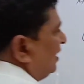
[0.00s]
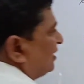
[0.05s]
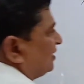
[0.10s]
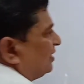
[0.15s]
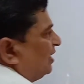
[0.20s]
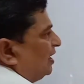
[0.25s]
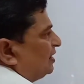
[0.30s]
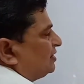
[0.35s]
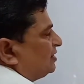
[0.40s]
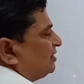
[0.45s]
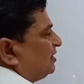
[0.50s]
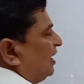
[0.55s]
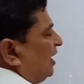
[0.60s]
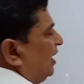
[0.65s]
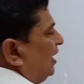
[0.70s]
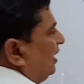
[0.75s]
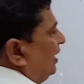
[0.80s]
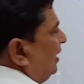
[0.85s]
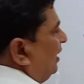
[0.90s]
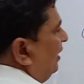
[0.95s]
अर्थात क्या
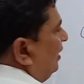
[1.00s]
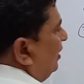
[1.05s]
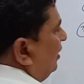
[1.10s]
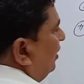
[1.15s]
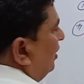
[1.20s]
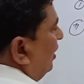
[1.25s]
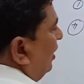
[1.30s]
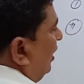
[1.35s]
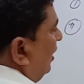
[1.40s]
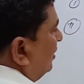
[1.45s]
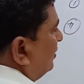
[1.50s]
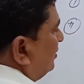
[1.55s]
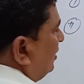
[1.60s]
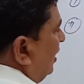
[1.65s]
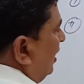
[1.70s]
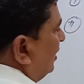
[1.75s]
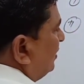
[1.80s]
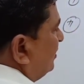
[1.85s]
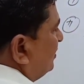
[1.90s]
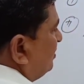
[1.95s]
है
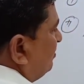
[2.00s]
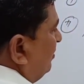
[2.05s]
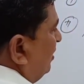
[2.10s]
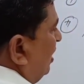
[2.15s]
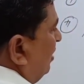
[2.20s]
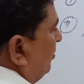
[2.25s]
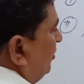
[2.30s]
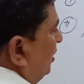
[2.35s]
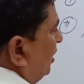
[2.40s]
अर्थात इसमें हम